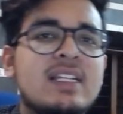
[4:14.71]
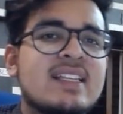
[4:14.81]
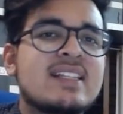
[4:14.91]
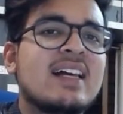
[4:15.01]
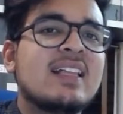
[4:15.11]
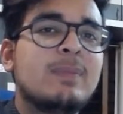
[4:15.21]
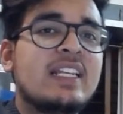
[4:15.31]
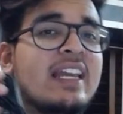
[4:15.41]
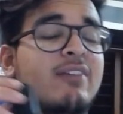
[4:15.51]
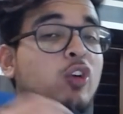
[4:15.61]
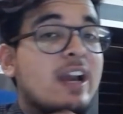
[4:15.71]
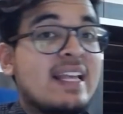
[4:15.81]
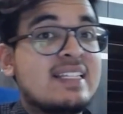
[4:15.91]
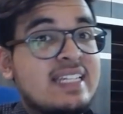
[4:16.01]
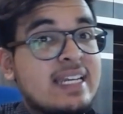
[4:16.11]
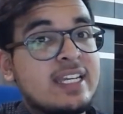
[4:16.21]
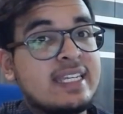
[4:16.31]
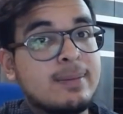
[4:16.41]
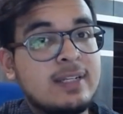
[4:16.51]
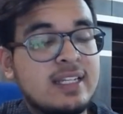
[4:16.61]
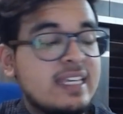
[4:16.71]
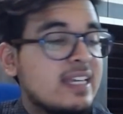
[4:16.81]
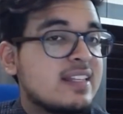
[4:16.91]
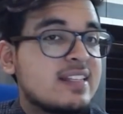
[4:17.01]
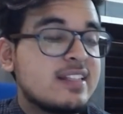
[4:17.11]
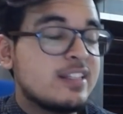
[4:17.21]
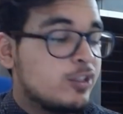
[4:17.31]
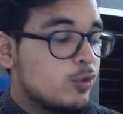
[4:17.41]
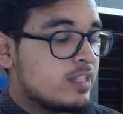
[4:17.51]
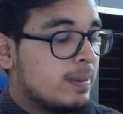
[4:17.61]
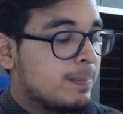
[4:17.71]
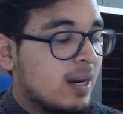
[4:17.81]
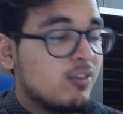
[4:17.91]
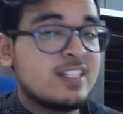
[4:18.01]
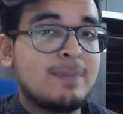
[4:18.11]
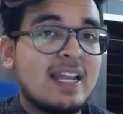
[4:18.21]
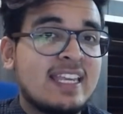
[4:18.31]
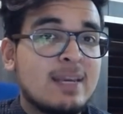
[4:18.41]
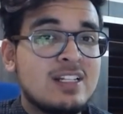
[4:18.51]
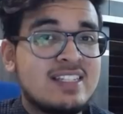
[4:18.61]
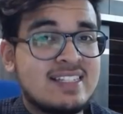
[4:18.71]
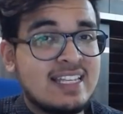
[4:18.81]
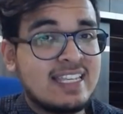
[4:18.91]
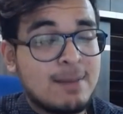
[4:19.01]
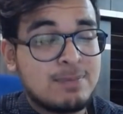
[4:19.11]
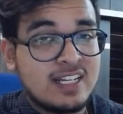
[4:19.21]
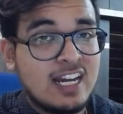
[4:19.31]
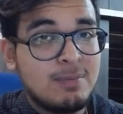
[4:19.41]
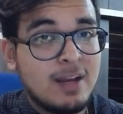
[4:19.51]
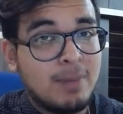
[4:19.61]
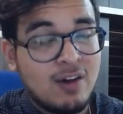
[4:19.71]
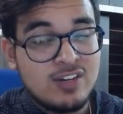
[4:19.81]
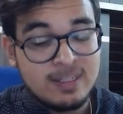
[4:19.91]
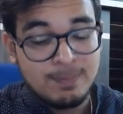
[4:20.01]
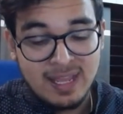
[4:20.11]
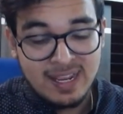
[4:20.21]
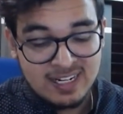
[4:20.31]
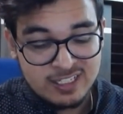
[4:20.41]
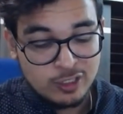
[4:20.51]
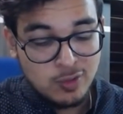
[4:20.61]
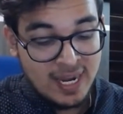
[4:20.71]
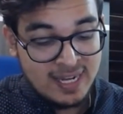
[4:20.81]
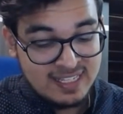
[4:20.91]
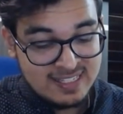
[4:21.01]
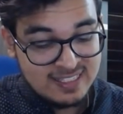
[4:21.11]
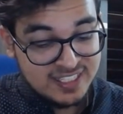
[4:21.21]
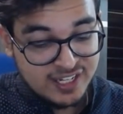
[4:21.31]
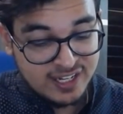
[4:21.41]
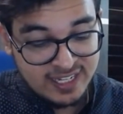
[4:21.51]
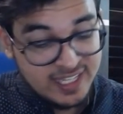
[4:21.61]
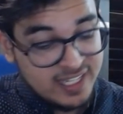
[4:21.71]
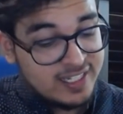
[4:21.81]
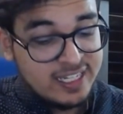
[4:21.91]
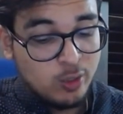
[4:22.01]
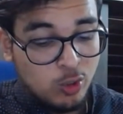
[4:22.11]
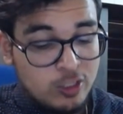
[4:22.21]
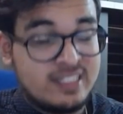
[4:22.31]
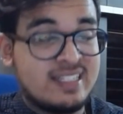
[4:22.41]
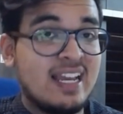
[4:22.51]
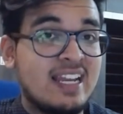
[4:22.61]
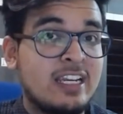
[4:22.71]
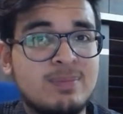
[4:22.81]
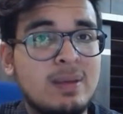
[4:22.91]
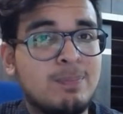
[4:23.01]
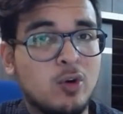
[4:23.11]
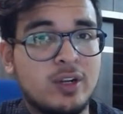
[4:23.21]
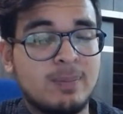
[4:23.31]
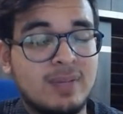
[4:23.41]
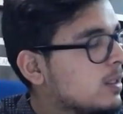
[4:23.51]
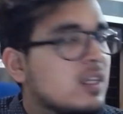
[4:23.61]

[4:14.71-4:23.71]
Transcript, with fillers: केबल इसके साथ मिली है वो एस डी एम आई केबल नहीं है दिस इज यू एस बी पावर सप्लाई केबल जिससे कैप्चर कार्ड में आप पावर सप्लाई कर सकते हो एंड दिस इज अ रियली ओल्ड स्टाइल यू एस बी पोर्ट